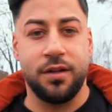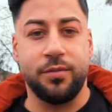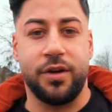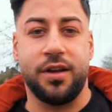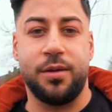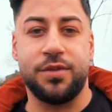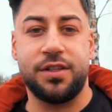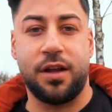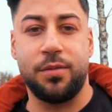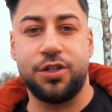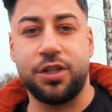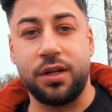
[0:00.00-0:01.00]
Mein Name ist
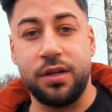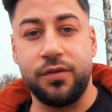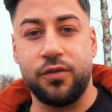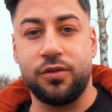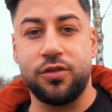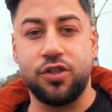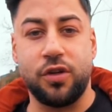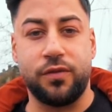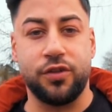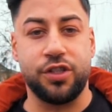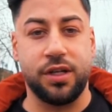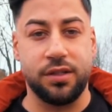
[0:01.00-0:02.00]
Ahmed Sharif und ich
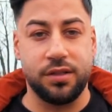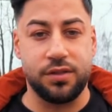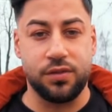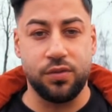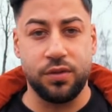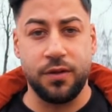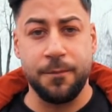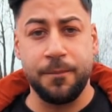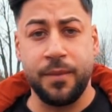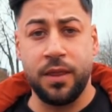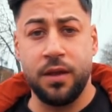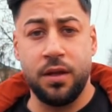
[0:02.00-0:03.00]
hoffe, euch allen geht's gut.
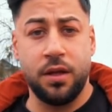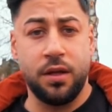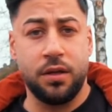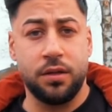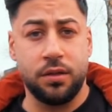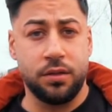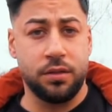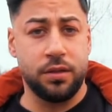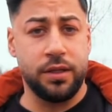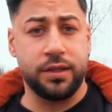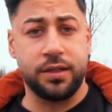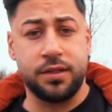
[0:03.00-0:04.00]

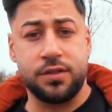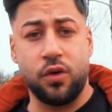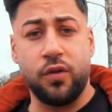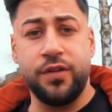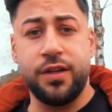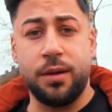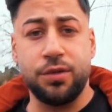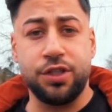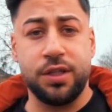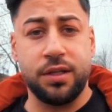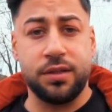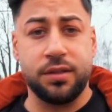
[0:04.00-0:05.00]
Äh, Erik ist auch wieder am
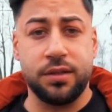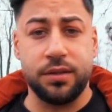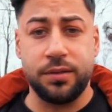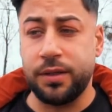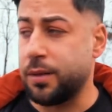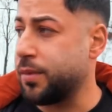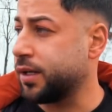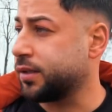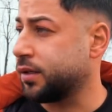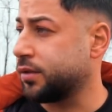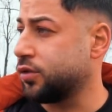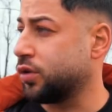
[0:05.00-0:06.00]
Start. Der macht
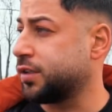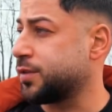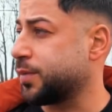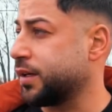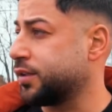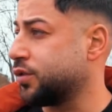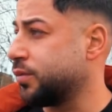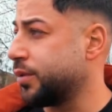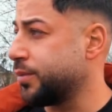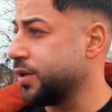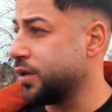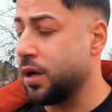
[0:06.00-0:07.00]
gerade noch das Praktikum
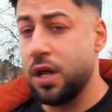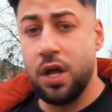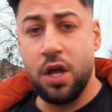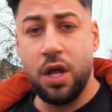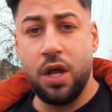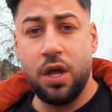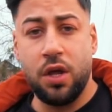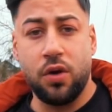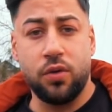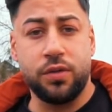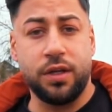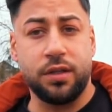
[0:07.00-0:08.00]
bei mir
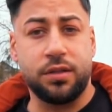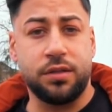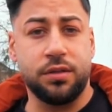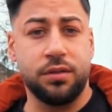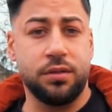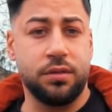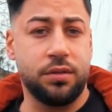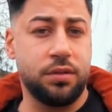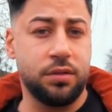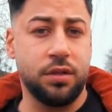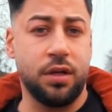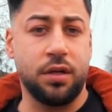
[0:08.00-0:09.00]
und hat äh,
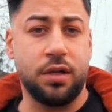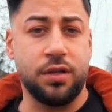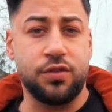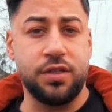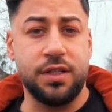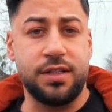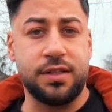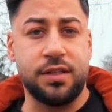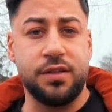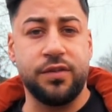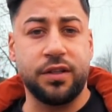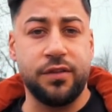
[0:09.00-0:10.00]
ja, gerade so die
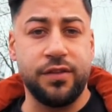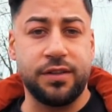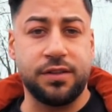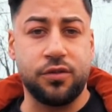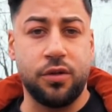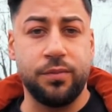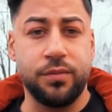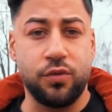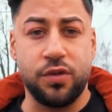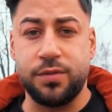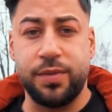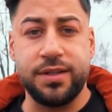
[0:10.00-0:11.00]
Initiative ergriffen und gesagt, komm,
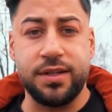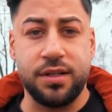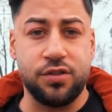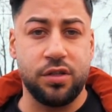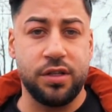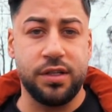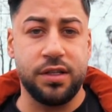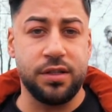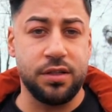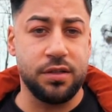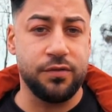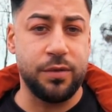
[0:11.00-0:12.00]
du hast ein paar Sachen zu
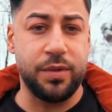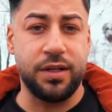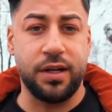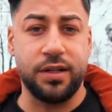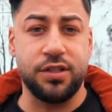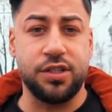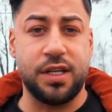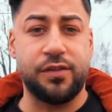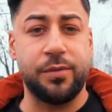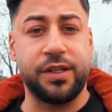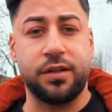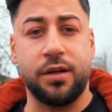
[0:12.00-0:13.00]
erledigen, wir begleiten dich jetzt
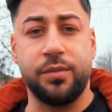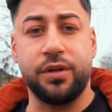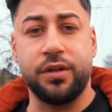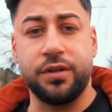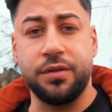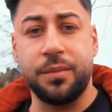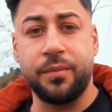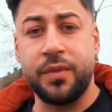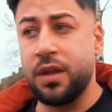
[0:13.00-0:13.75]
einfach mit der Kamera. Ne?